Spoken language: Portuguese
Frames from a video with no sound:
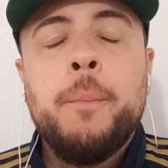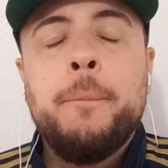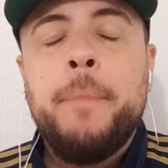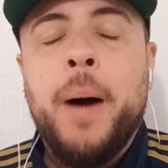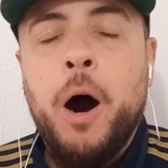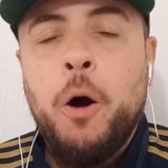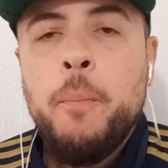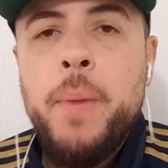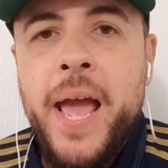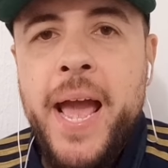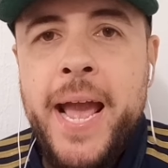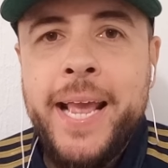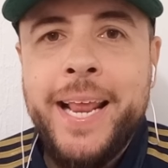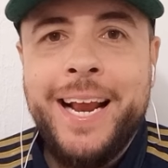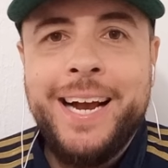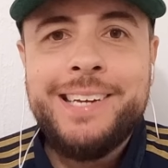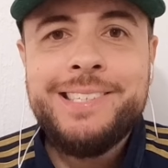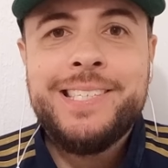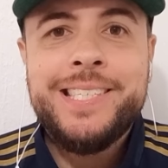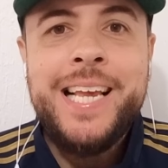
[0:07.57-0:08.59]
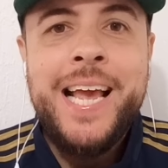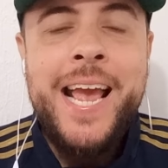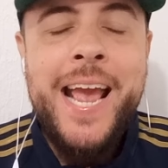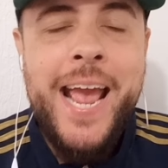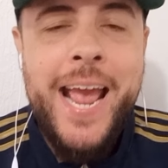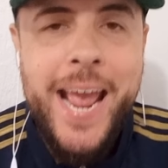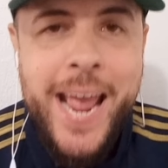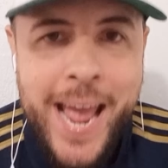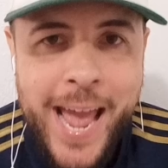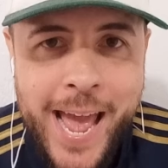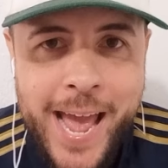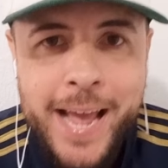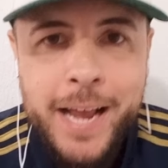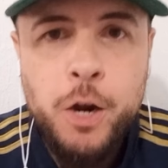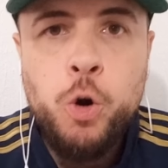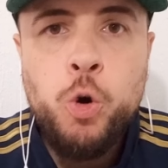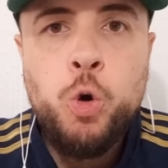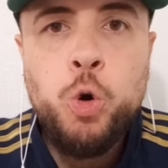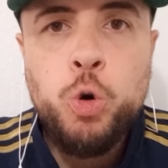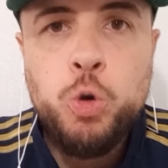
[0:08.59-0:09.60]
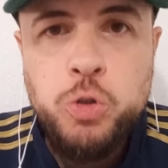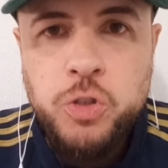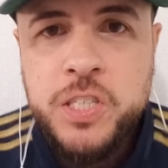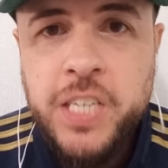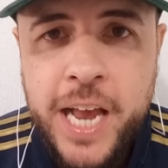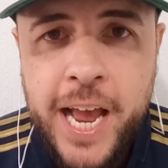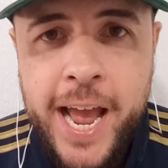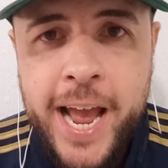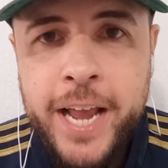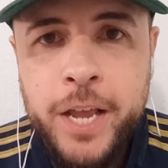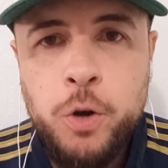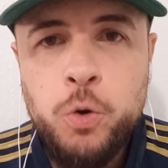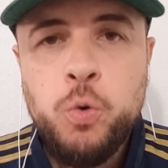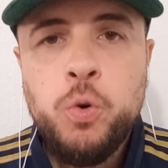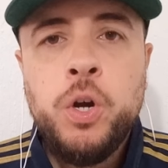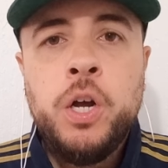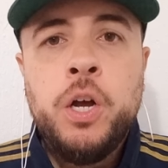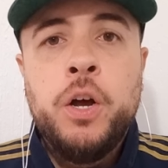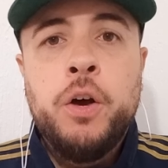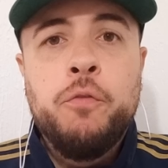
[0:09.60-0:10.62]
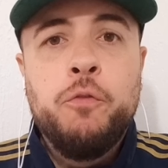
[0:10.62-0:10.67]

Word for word: Palmeiras e Cruzeiro.